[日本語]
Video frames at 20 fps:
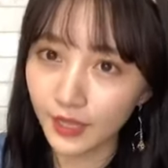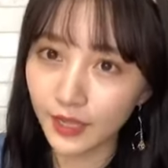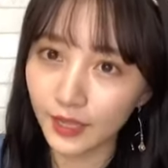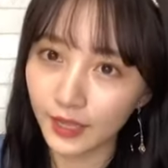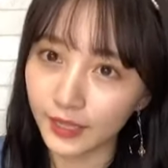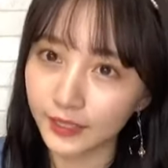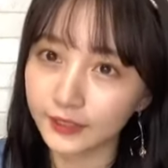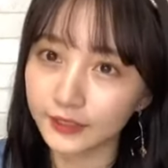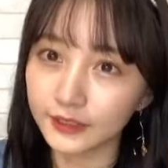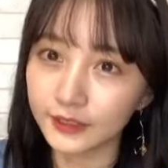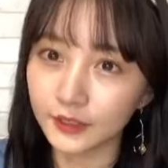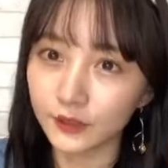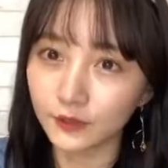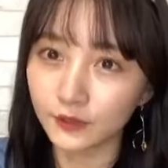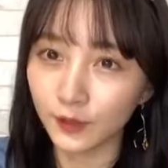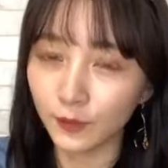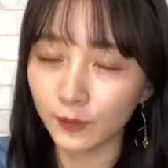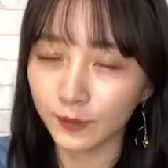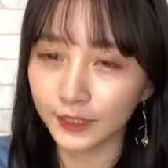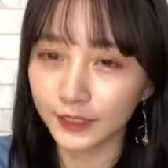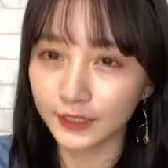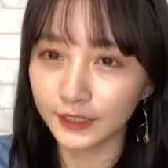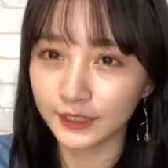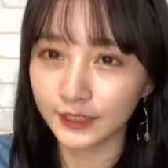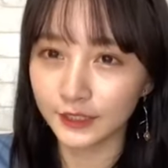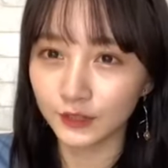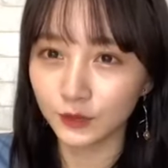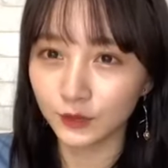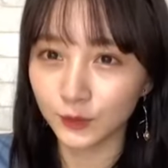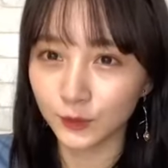はいそんな毎
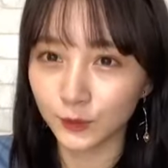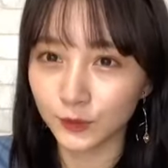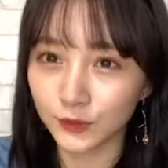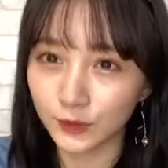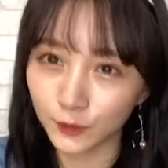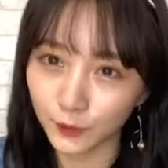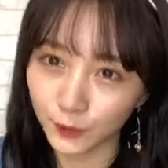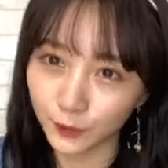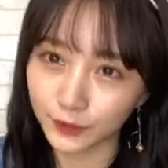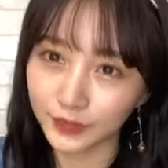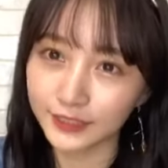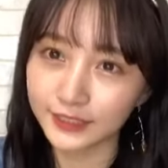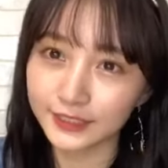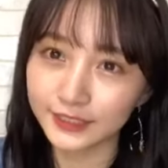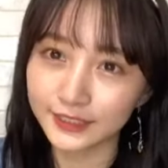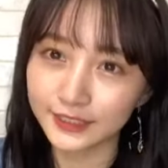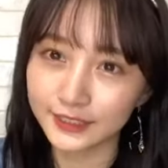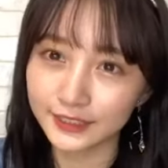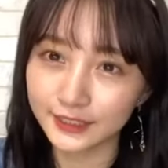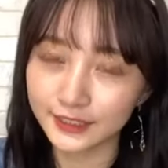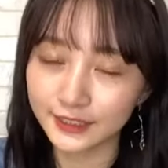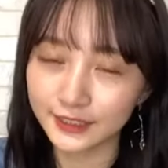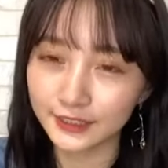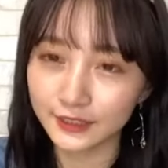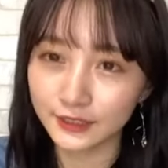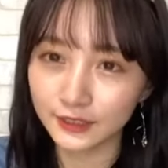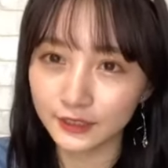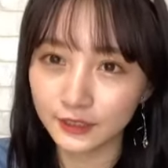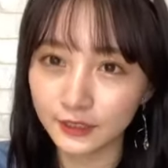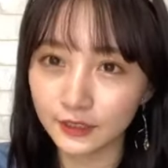日を過ごしております
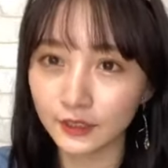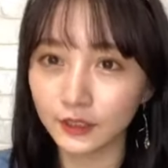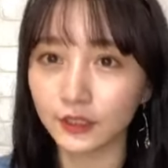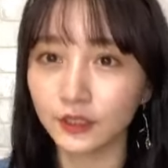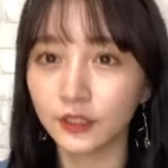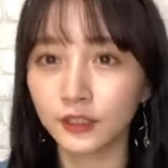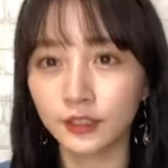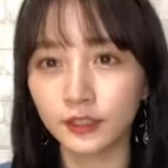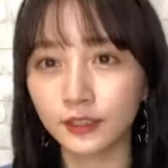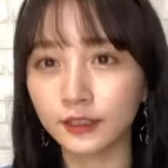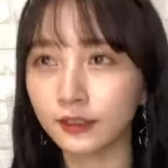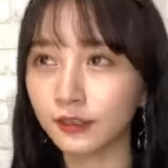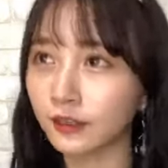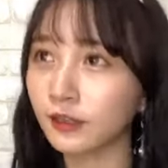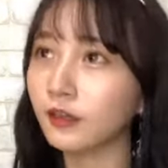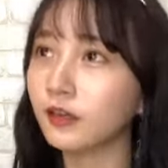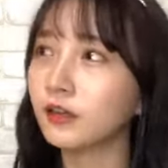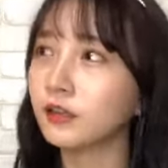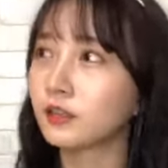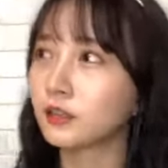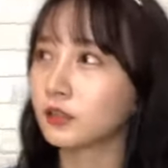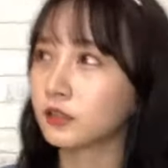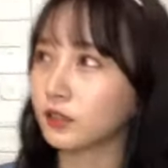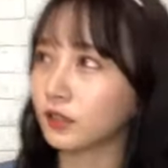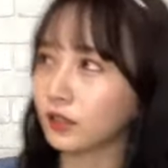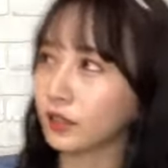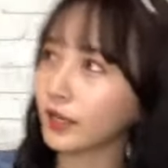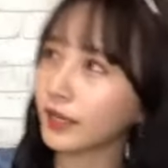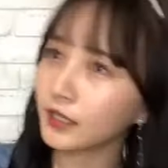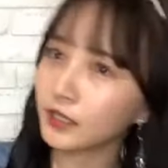だからなん
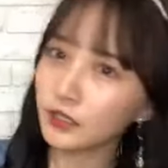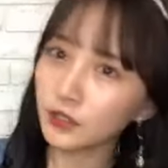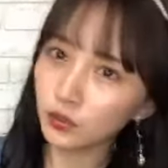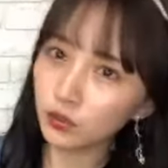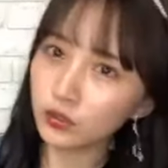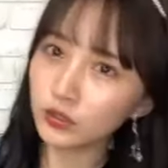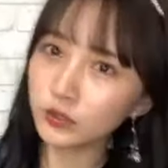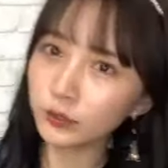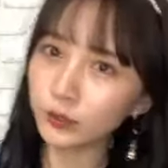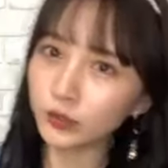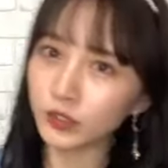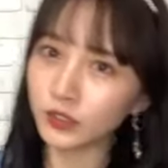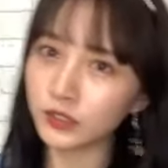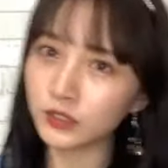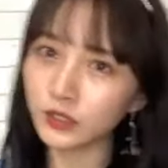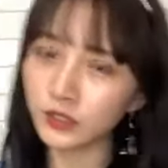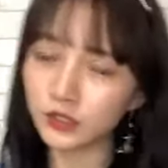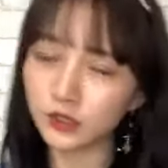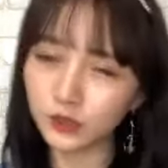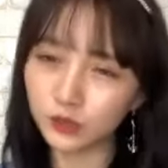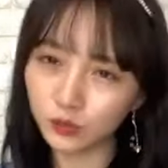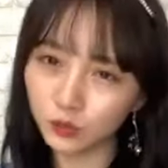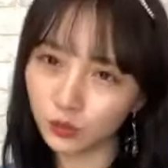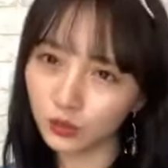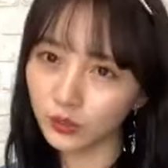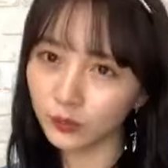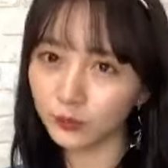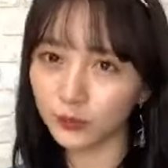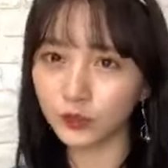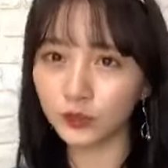か帰りのいつも電車ですっご
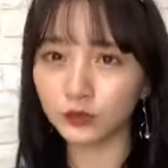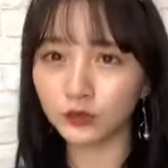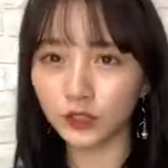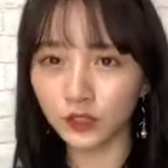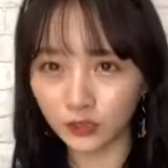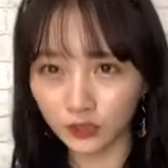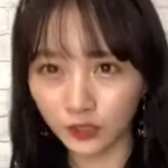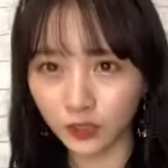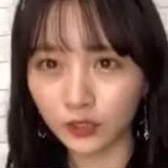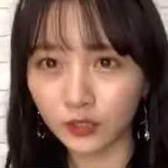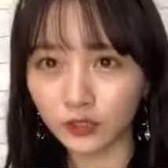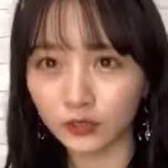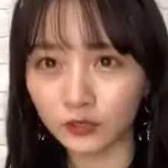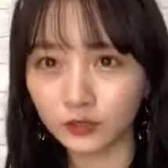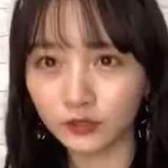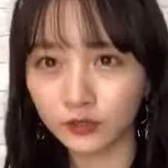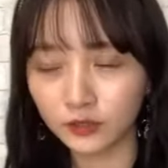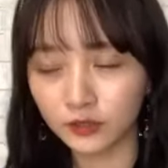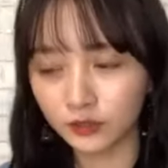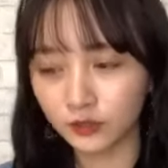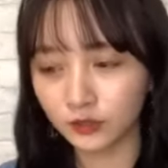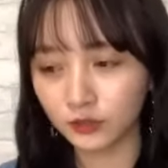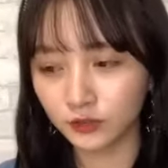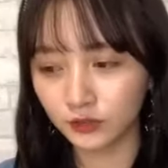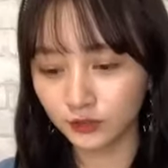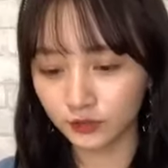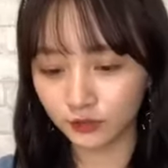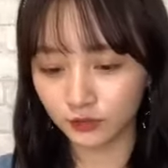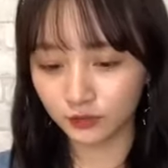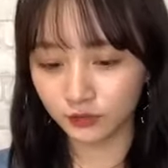い眠たくなって
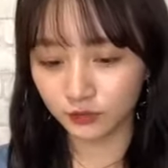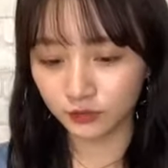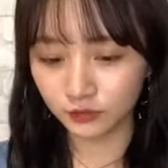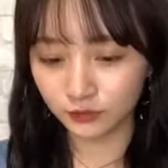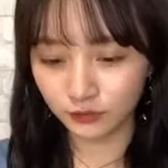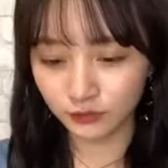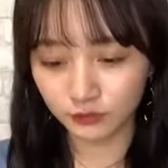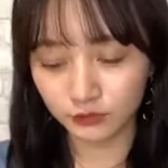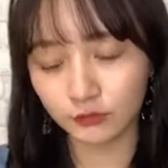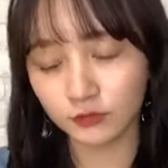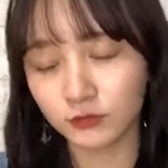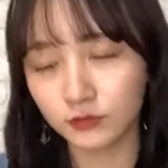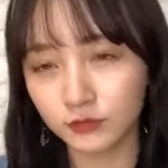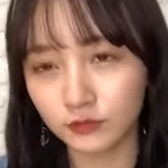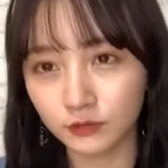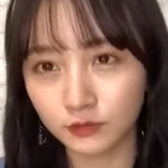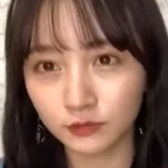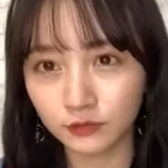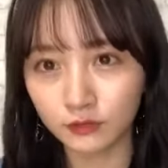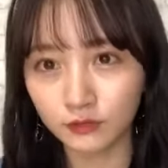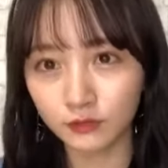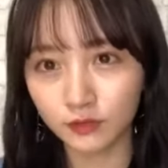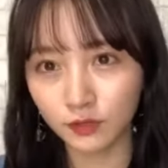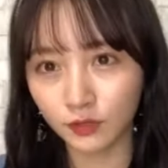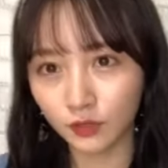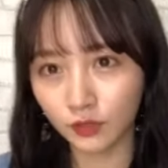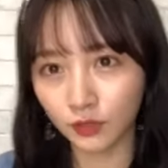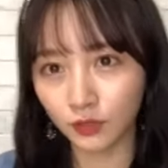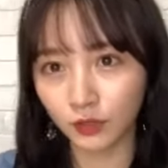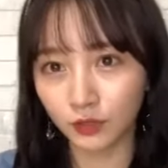うんなん
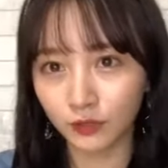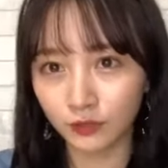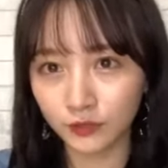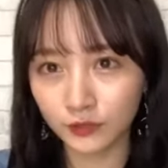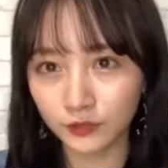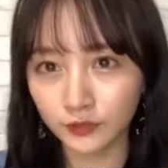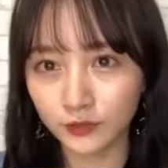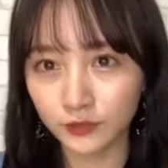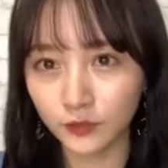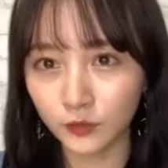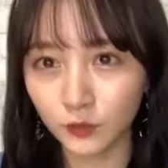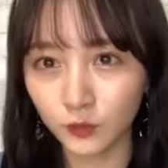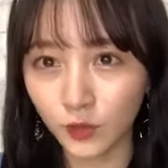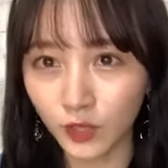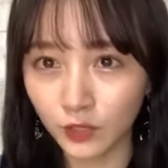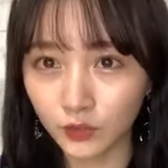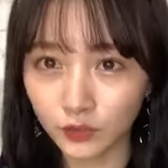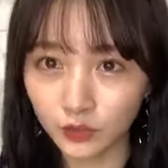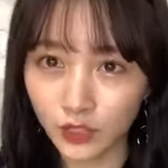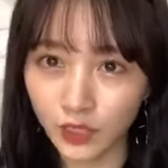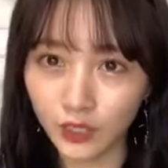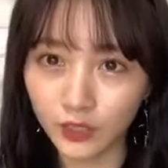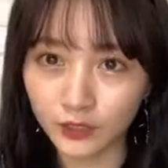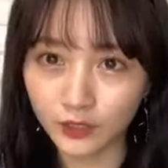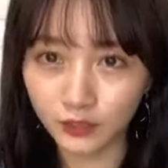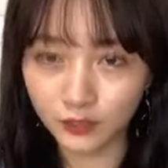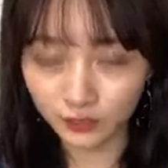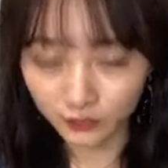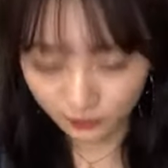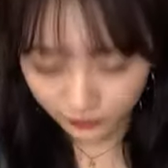かワーク抱
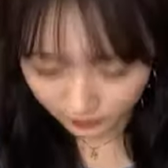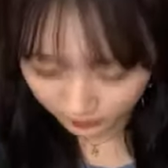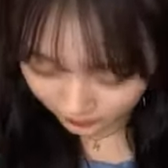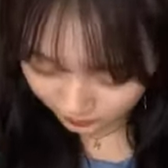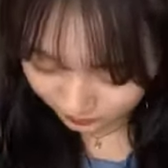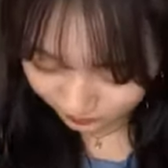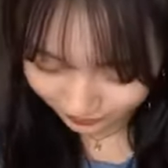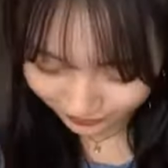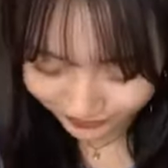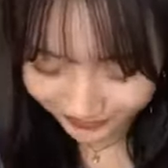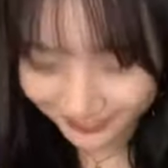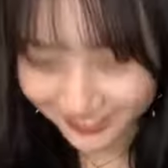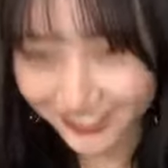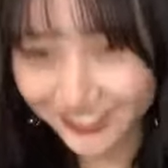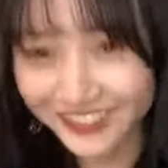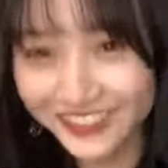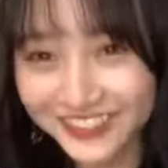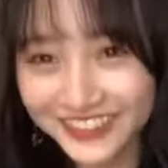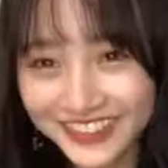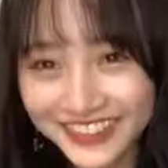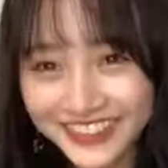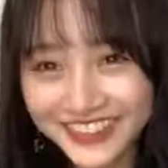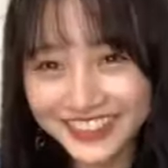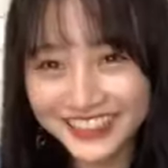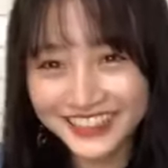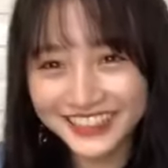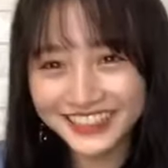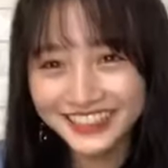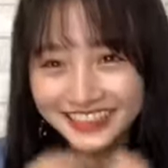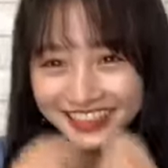えながら寝てることが多い
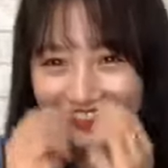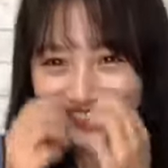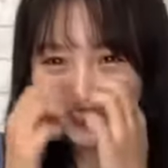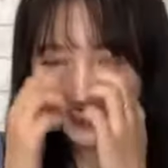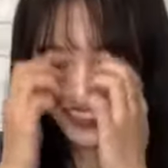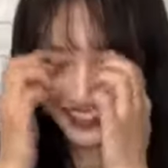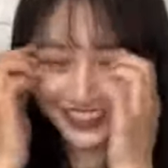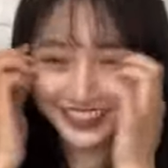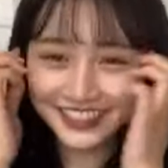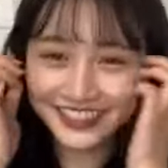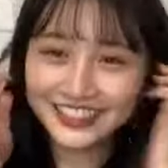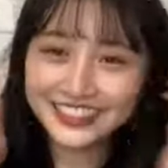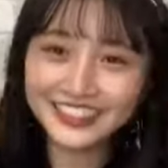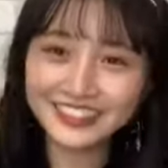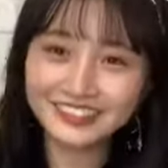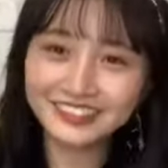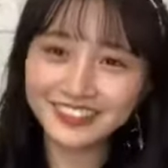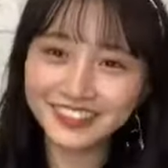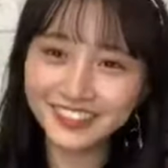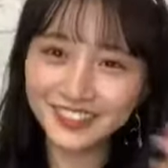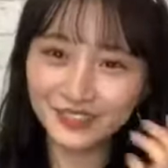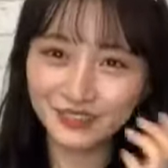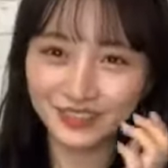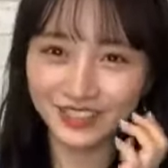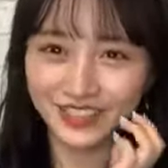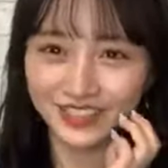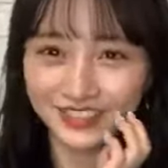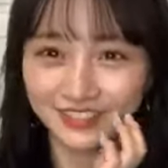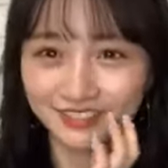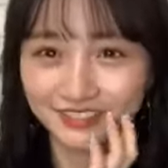です行きしは大丈
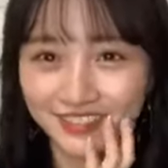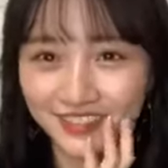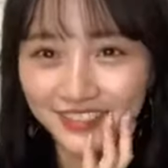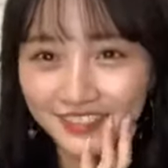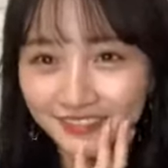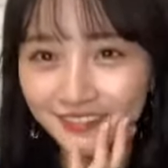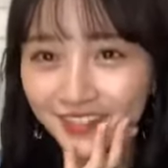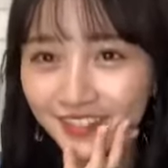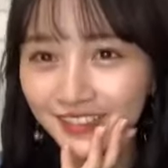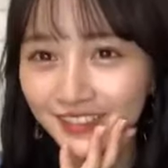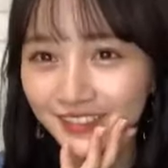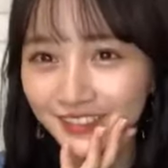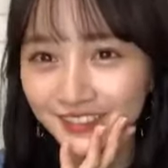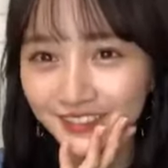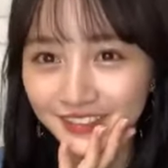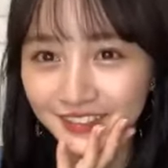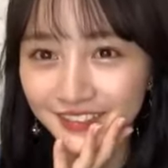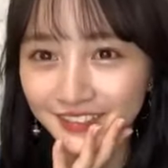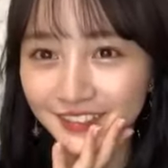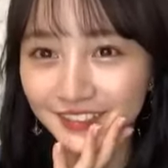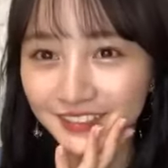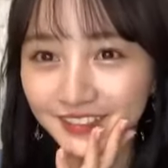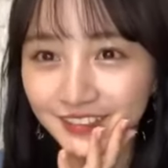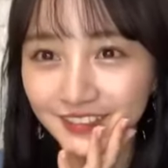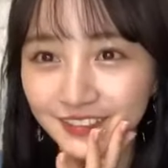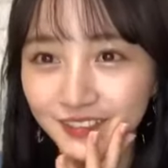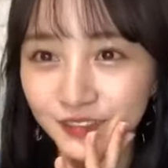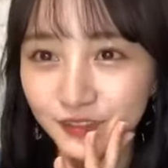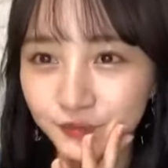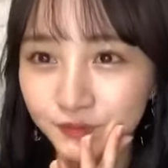夫なんよ行きは
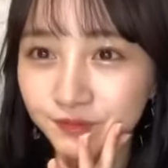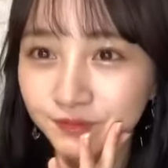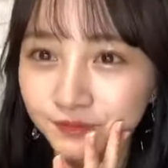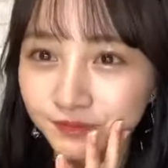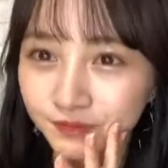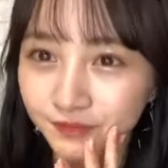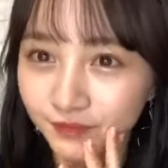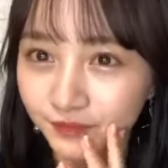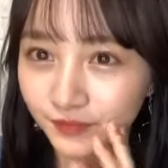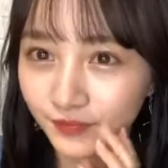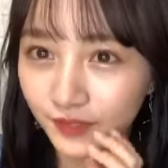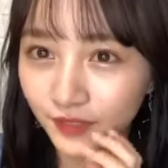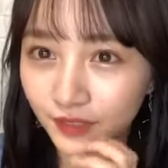うん